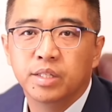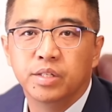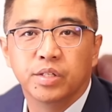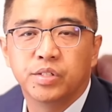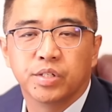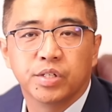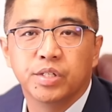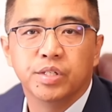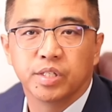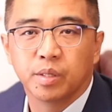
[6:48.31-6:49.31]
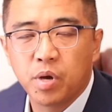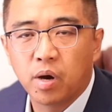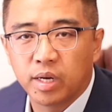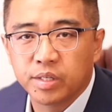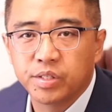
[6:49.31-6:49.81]
你的解释信写得
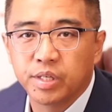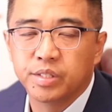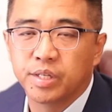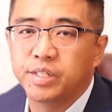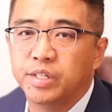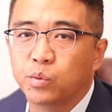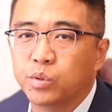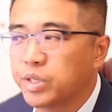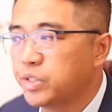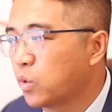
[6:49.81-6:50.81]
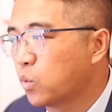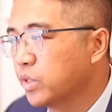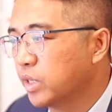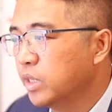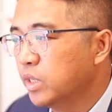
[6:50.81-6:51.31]
漂亮一些，你在引用一些相关
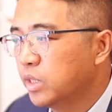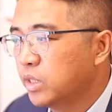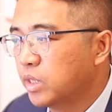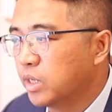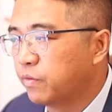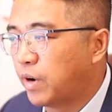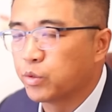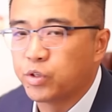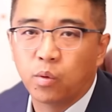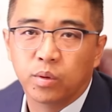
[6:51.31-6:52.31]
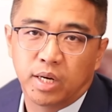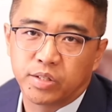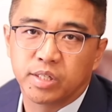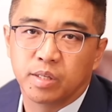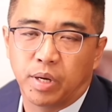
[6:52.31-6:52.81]
的呃法律条文啊
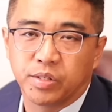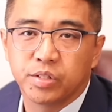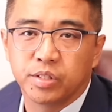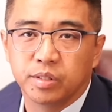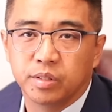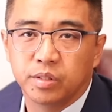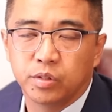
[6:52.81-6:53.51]
之类的，把自己